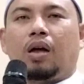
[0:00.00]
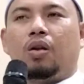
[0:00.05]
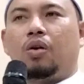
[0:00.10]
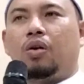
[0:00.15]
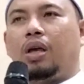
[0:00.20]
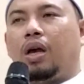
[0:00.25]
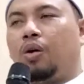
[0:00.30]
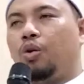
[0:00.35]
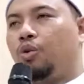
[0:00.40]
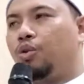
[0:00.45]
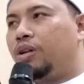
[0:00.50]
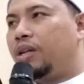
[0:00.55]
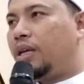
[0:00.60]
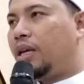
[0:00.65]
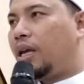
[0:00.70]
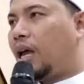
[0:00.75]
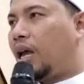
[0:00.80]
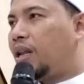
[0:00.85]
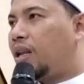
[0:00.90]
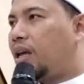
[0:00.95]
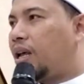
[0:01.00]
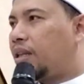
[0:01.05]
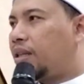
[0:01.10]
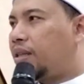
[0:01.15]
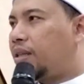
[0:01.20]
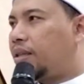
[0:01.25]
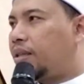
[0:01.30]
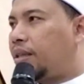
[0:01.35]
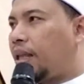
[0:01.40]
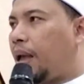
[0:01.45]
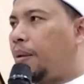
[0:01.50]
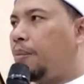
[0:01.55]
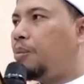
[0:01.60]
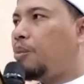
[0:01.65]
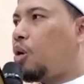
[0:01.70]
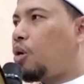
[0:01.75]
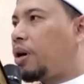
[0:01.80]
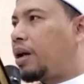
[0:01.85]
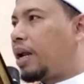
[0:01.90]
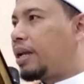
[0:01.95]
Kalau Yahudi ada
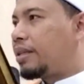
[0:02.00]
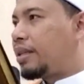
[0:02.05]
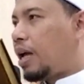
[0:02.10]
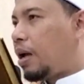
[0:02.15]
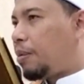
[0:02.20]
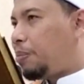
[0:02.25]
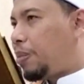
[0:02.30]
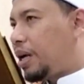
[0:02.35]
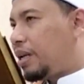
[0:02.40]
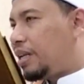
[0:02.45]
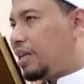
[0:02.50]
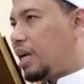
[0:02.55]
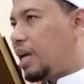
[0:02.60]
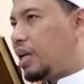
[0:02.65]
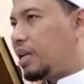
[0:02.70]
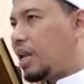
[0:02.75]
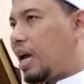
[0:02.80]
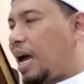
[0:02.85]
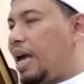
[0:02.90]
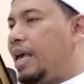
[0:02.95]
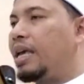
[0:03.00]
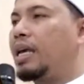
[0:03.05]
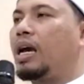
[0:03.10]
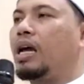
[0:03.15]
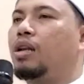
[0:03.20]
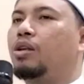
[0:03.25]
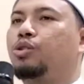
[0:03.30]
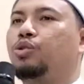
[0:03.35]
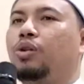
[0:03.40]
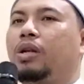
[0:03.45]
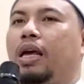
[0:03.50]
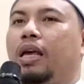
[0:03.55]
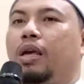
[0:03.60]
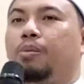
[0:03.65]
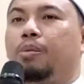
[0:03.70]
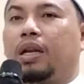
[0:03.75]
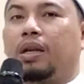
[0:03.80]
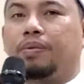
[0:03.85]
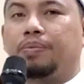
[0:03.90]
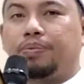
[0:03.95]
tembok ratapan dan haikal
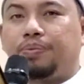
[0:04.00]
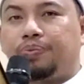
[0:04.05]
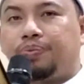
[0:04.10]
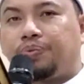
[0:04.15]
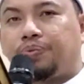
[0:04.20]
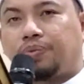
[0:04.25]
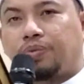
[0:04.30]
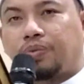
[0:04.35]
Sulaiman.